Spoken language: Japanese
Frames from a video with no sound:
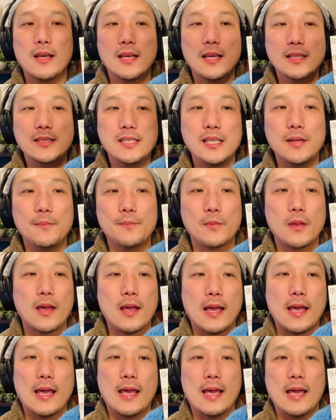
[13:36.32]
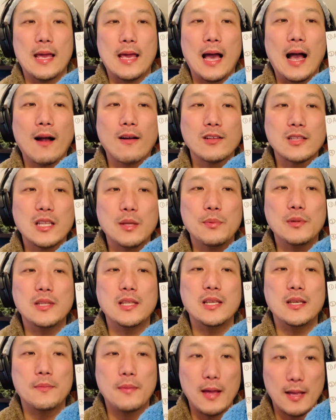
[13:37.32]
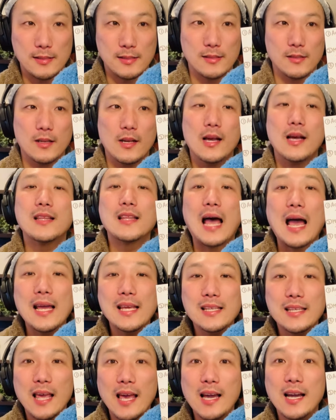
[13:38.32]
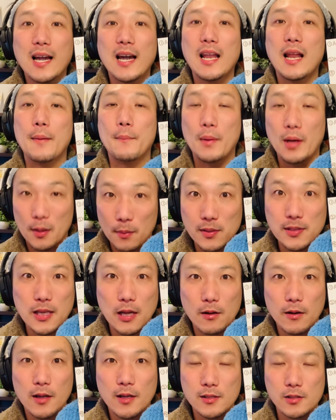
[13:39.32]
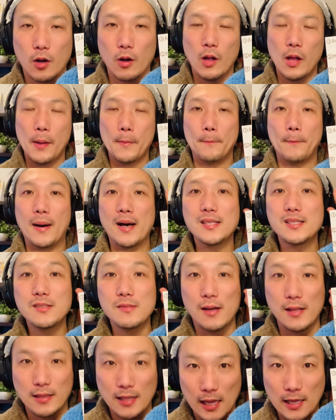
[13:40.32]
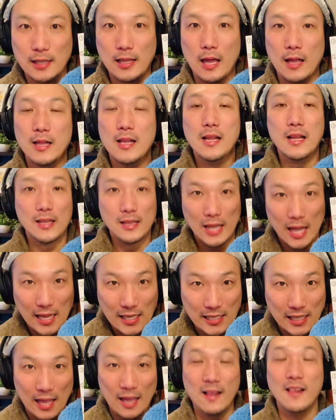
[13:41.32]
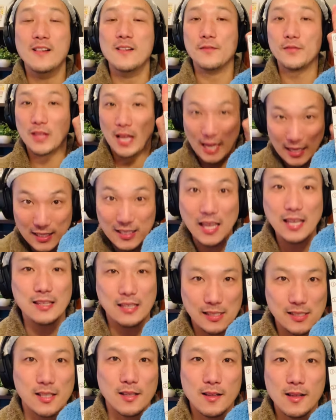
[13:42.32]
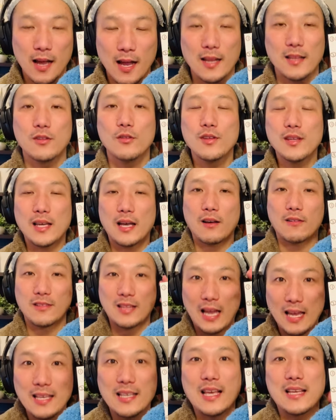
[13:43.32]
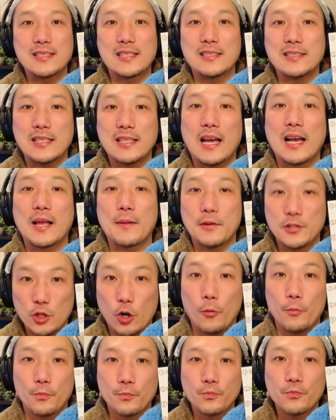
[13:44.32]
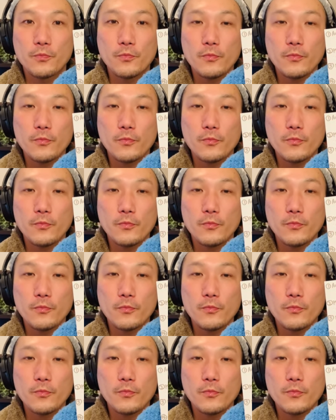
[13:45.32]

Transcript: いち、えー、アクティビティベース、体験から学ばせる。そう、まずは体験、体験、体験です。はい、とにかく体験させてあげましょう。